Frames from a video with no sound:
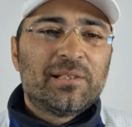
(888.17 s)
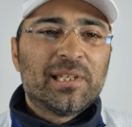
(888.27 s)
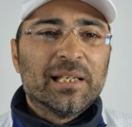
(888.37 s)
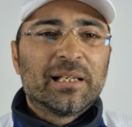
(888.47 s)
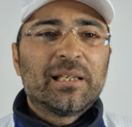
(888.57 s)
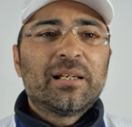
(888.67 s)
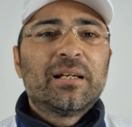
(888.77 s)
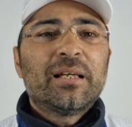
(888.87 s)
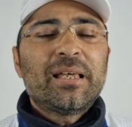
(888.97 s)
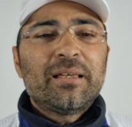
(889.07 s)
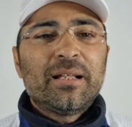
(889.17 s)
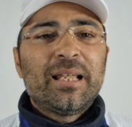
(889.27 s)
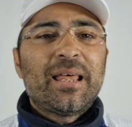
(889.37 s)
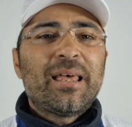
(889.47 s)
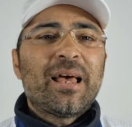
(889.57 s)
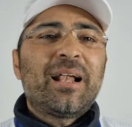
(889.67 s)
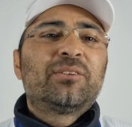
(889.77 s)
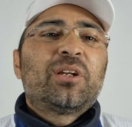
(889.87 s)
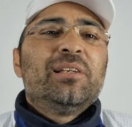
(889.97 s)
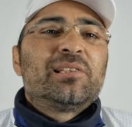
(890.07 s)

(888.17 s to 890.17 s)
Sinking e le altre